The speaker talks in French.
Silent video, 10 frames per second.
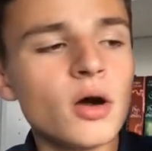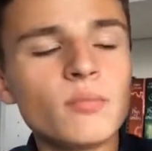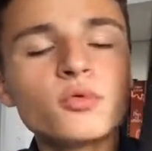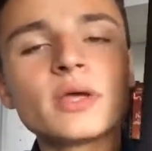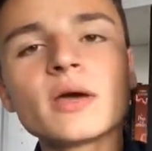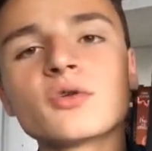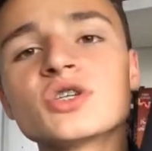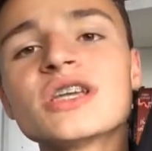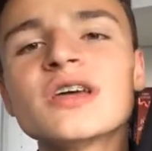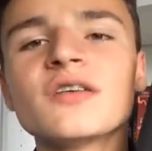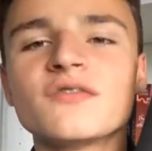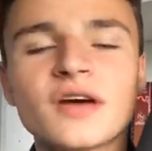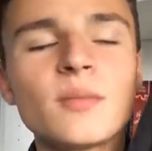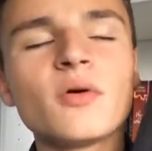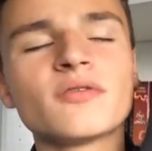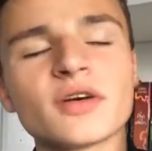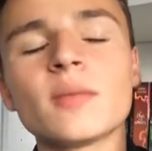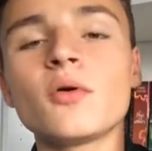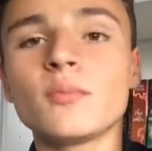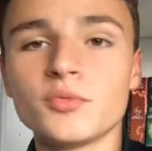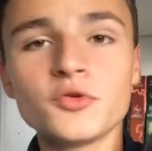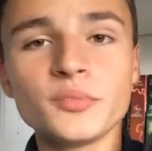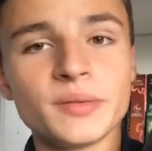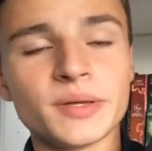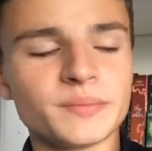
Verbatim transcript: Bouquin que j'ai vraiment vraiment beaucoup aimé.